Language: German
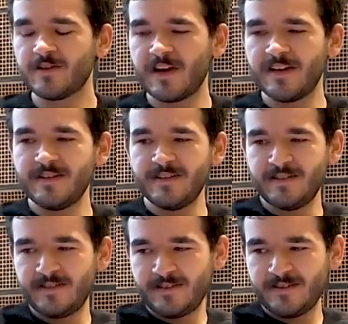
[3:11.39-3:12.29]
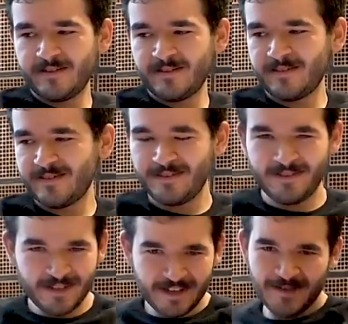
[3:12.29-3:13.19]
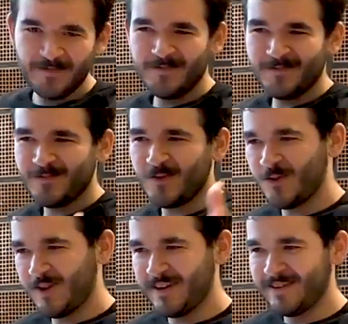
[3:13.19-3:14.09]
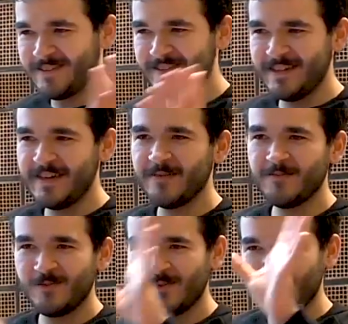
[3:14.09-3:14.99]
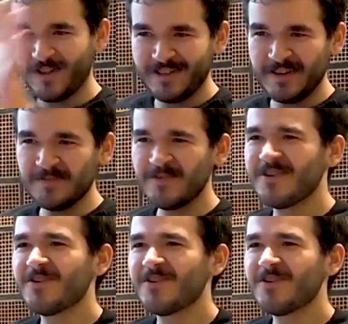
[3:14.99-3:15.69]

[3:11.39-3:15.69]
kann ich dir geben oder dir geben oder dir geben.